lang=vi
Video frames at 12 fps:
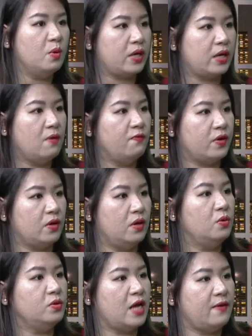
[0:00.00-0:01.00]
cái công việc
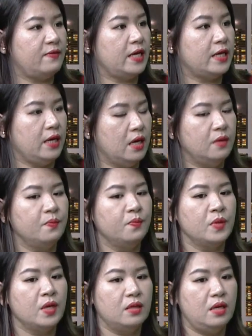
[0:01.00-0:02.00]
lâu dài và dài kỳ hơn
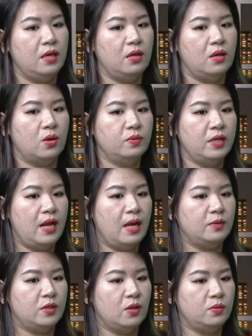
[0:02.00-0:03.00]
thì nó cũng sẽ
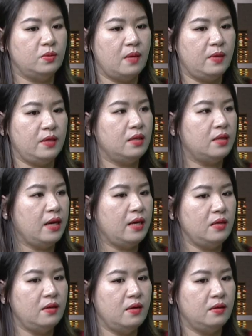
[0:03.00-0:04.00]
làm cho chúng ta bị đứt
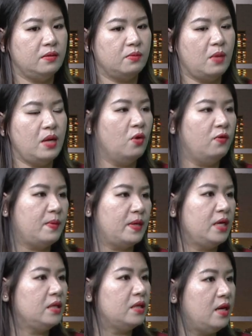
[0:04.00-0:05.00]
gãy ờ, bất ổn về mặt
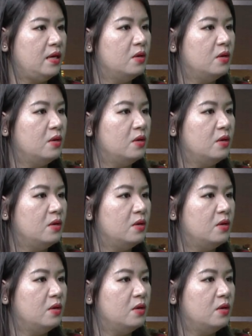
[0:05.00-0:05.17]
kinh tế lâu